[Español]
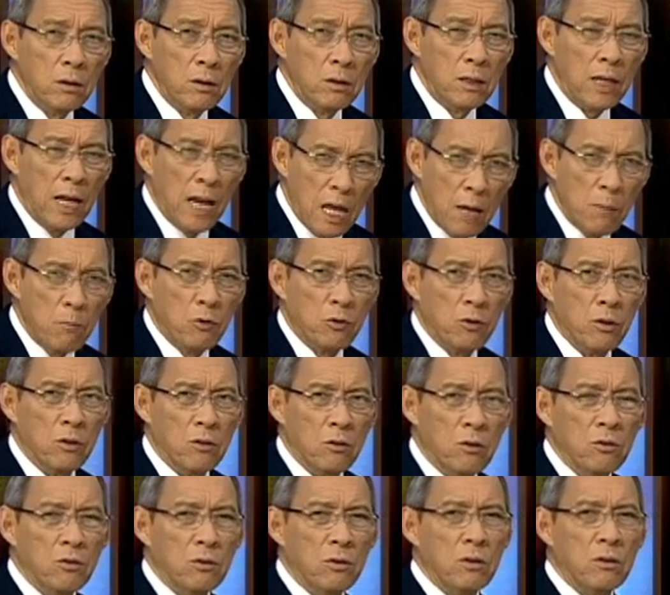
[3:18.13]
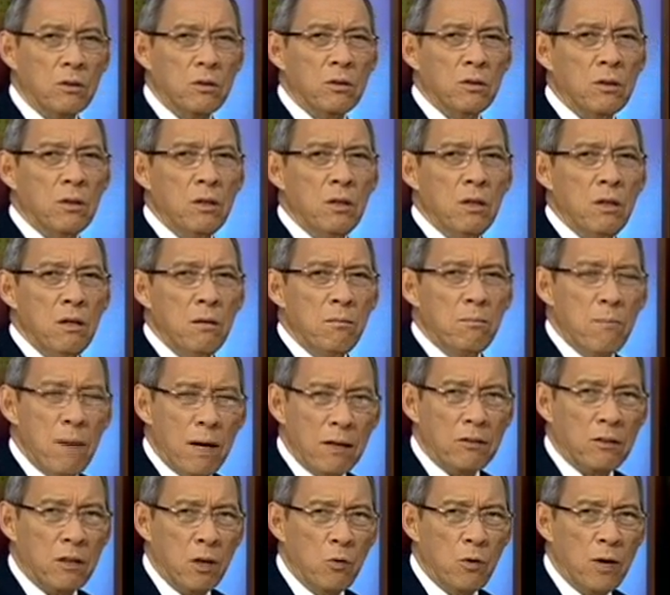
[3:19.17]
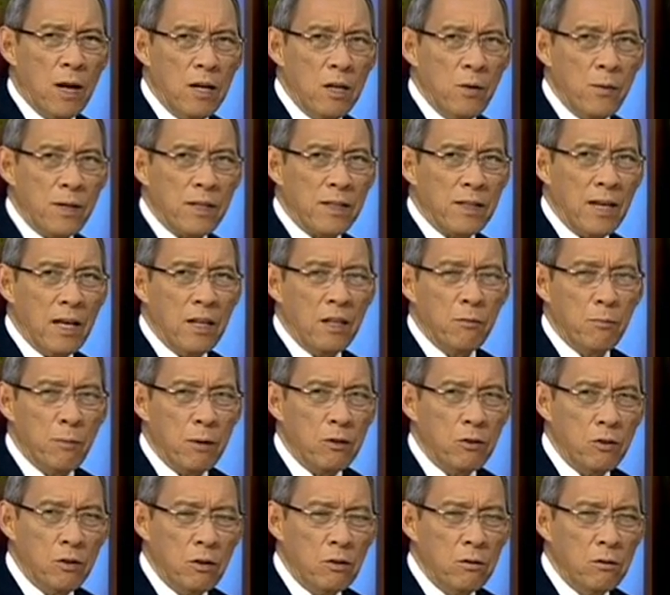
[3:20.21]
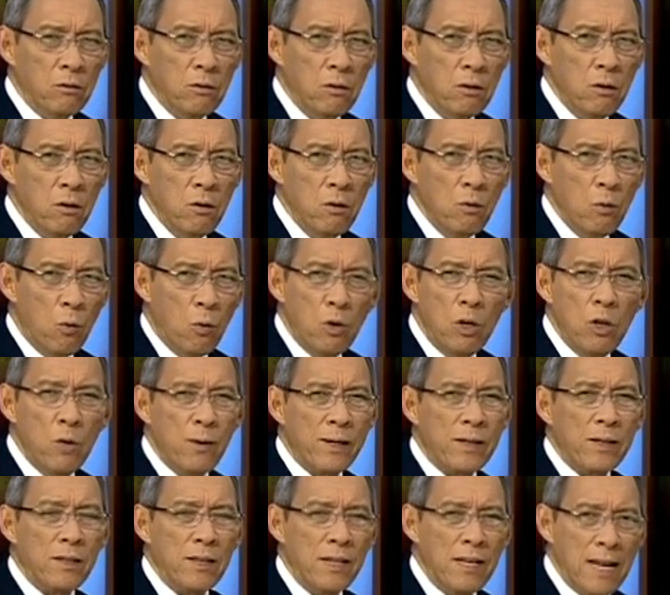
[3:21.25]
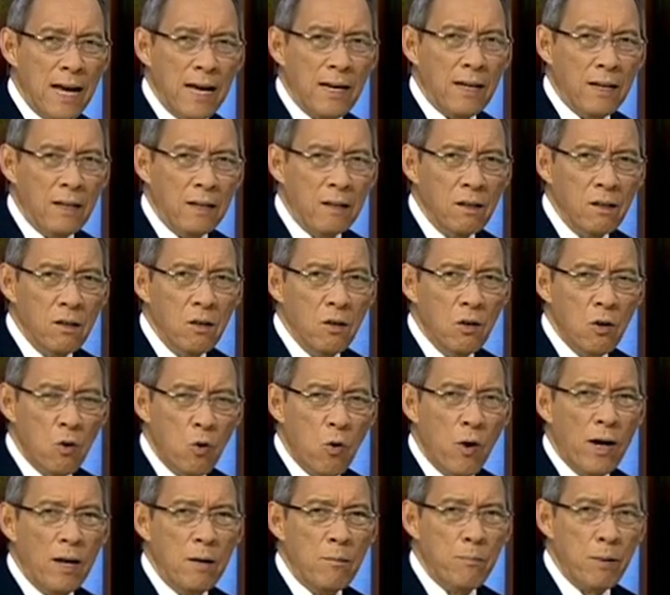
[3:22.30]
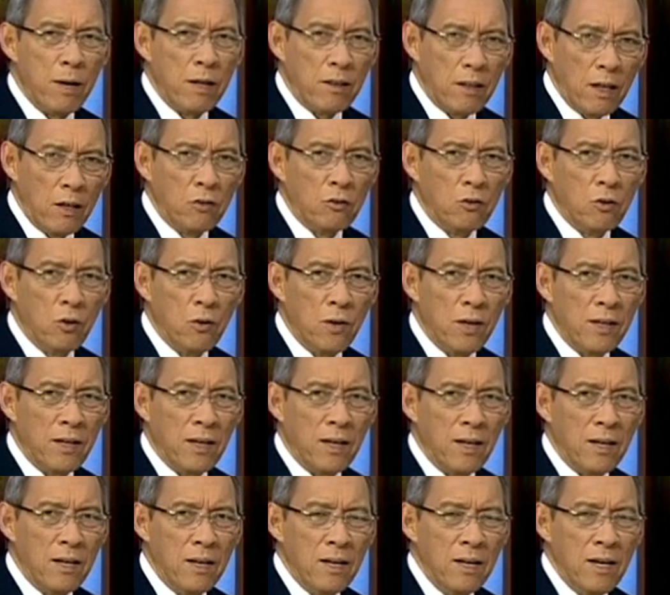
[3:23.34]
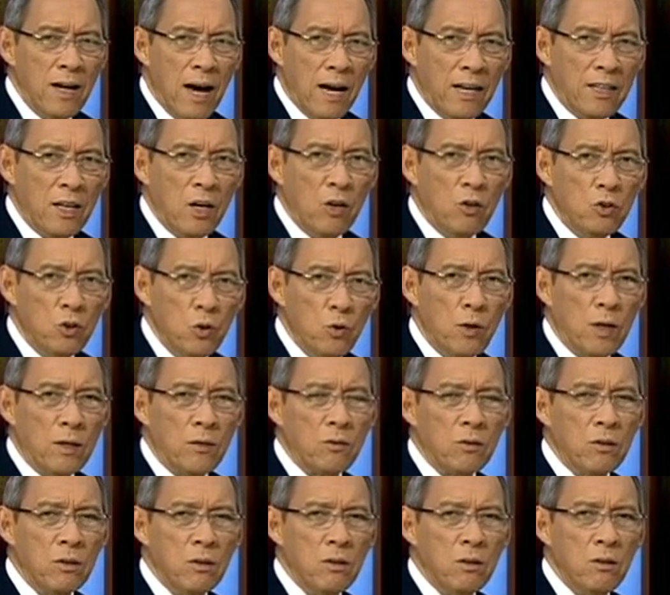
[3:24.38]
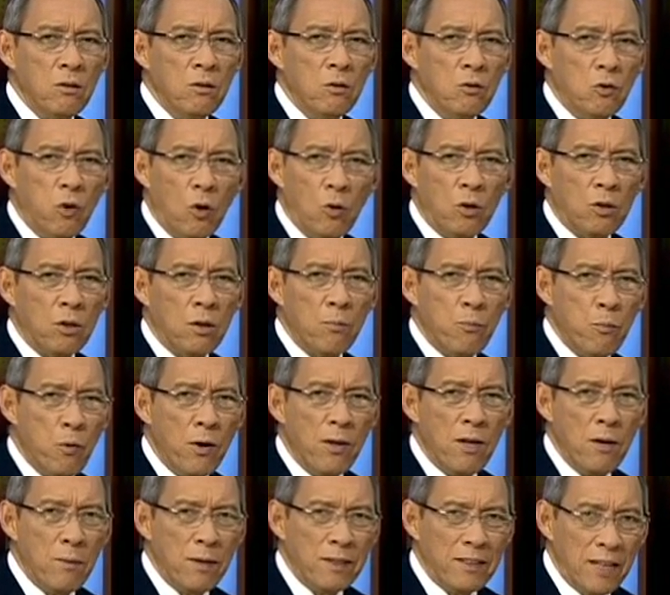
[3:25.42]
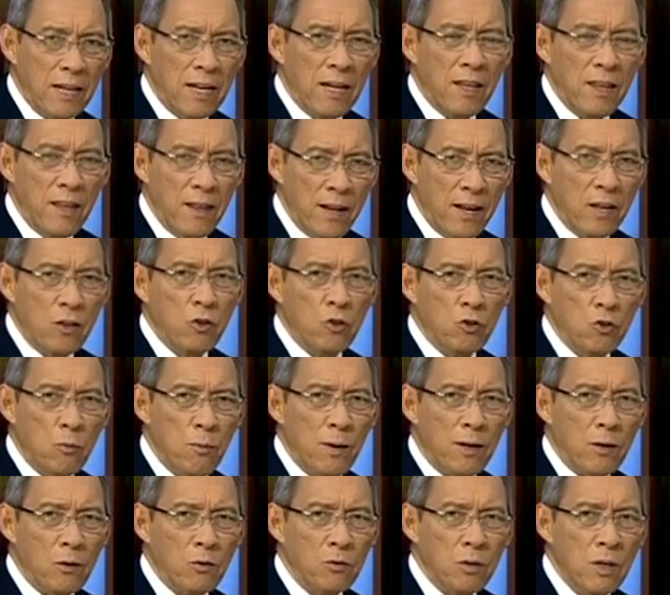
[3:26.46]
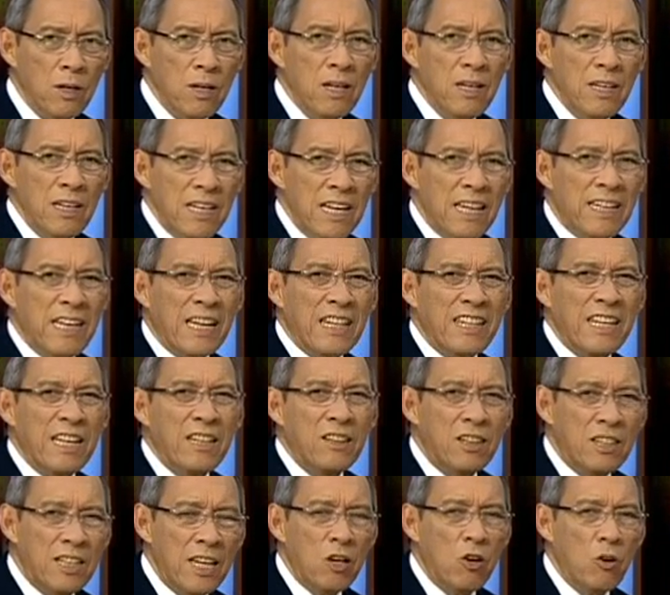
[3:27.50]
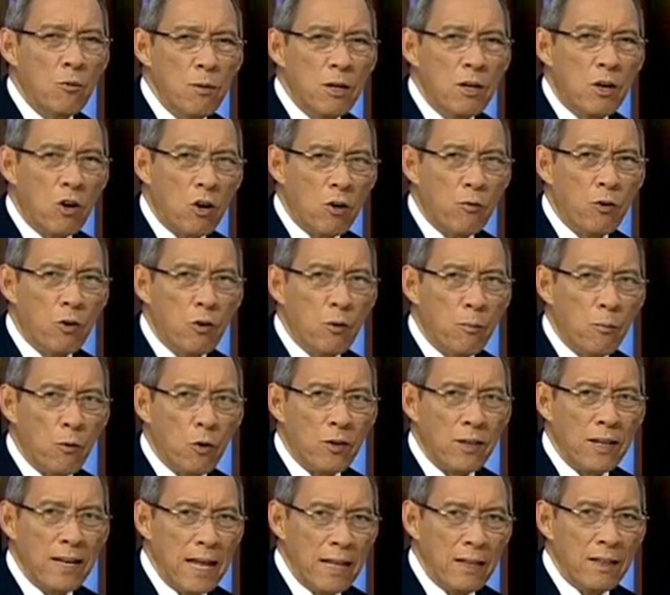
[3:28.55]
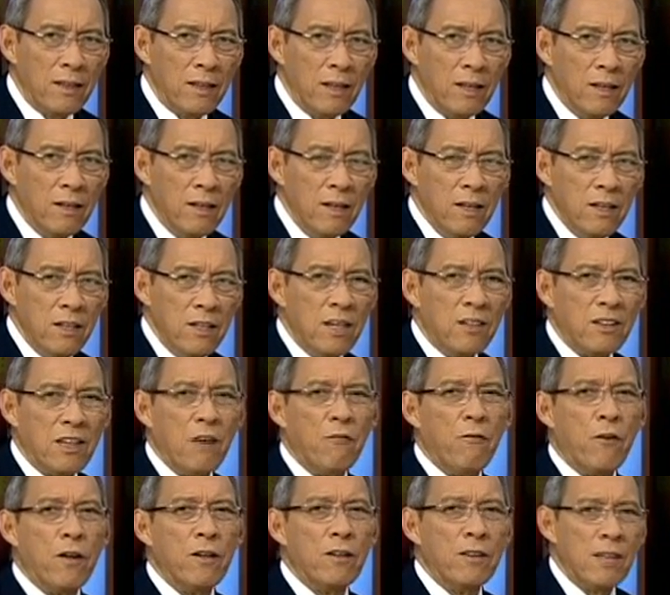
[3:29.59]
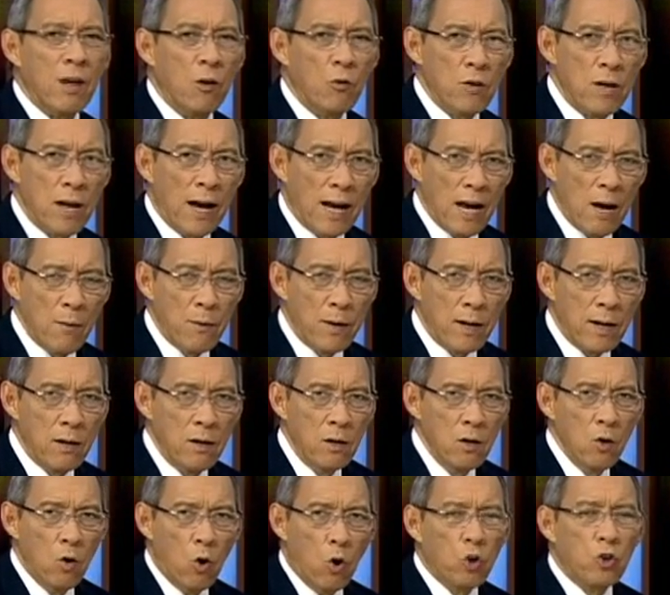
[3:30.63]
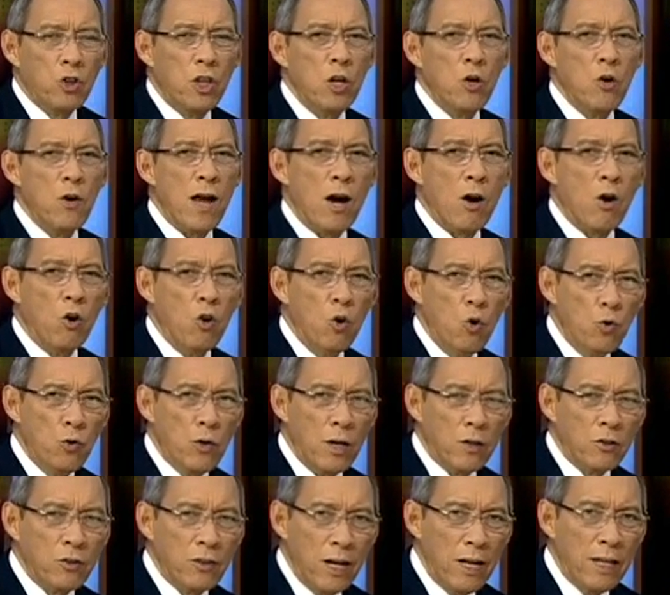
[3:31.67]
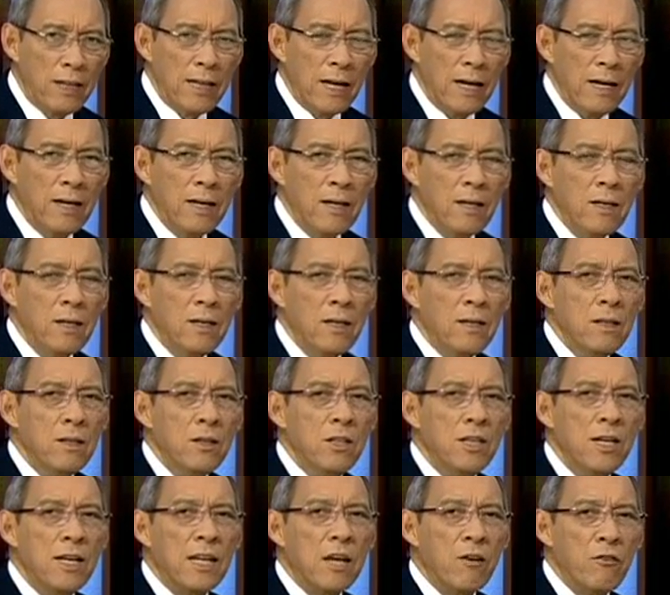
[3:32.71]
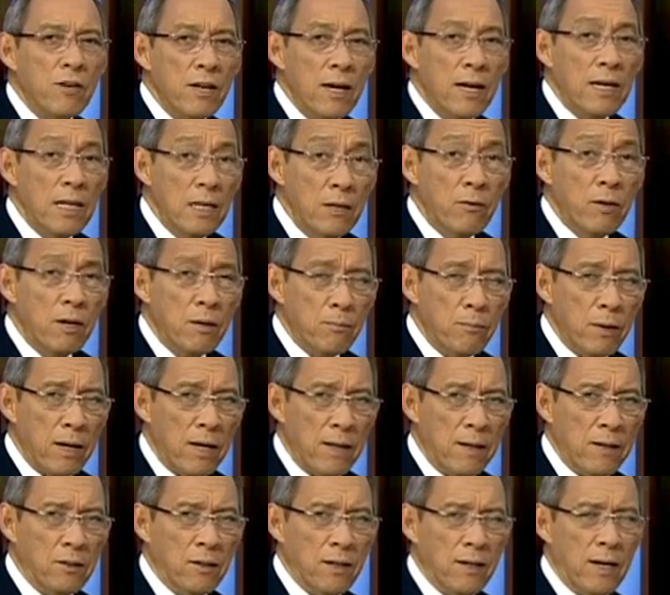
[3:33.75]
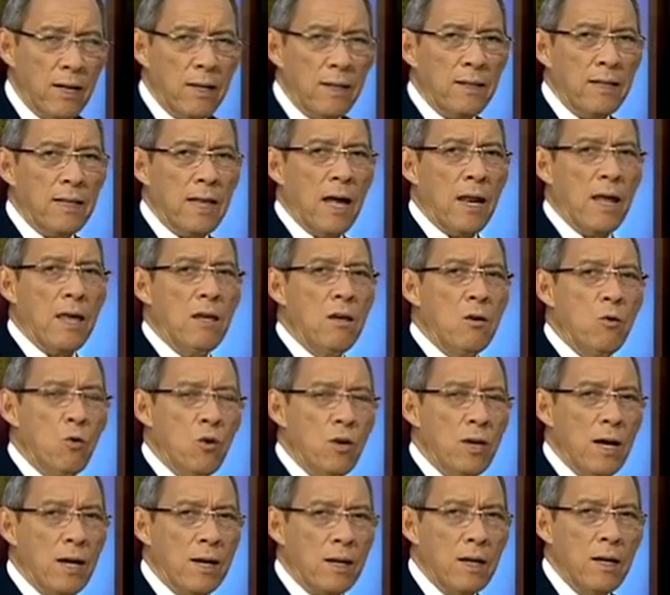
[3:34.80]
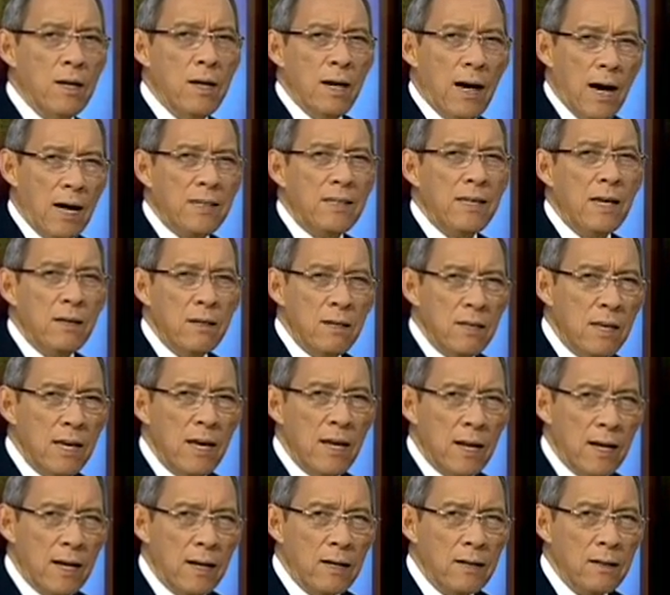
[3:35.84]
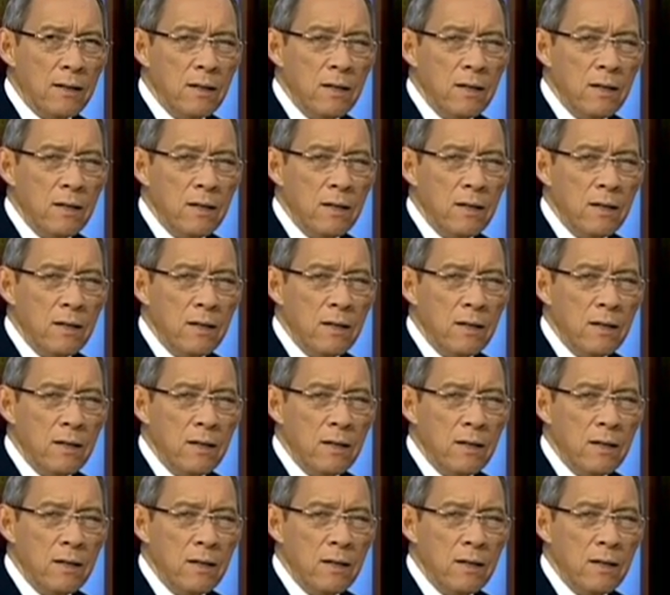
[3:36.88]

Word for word: Tenemos entonces más que una libertad de expresión, un libertinaje con el pretexto de que aquí en Honduras todo se puede en materia de derechos humanos y que quien tiene un micrófono por delante y está frente a una cámara o tiene una columna escrita, tiene vía libre para desacreditar e injuriar a quien quiera